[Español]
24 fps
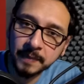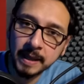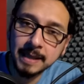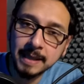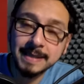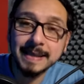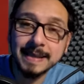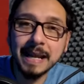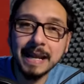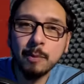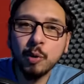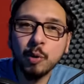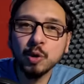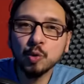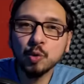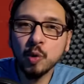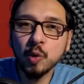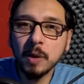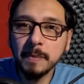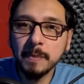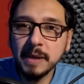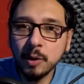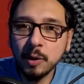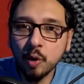salvó a su
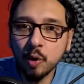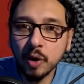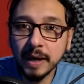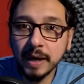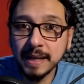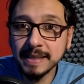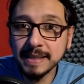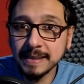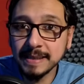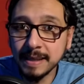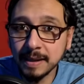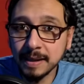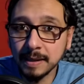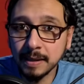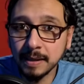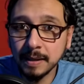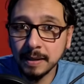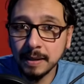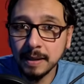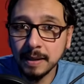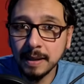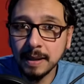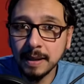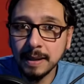amigo Creseri
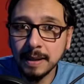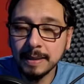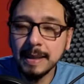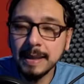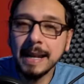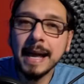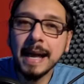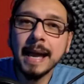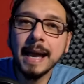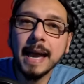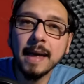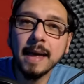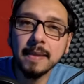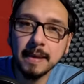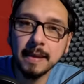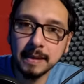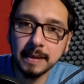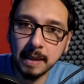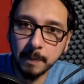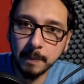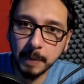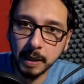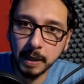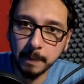de la
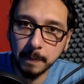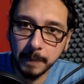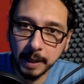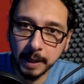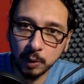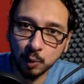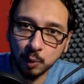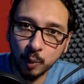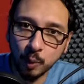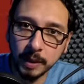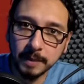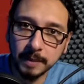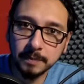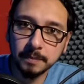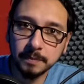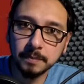cadena perpetua.